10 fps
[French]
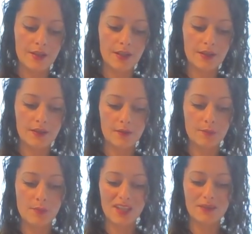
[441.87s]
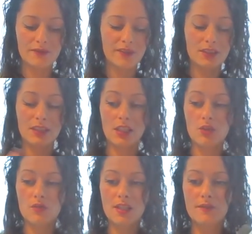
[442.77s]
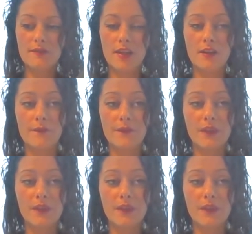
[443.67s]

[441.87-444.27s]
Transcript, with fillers: être, mettre, enfin, il y a quelque chose qui va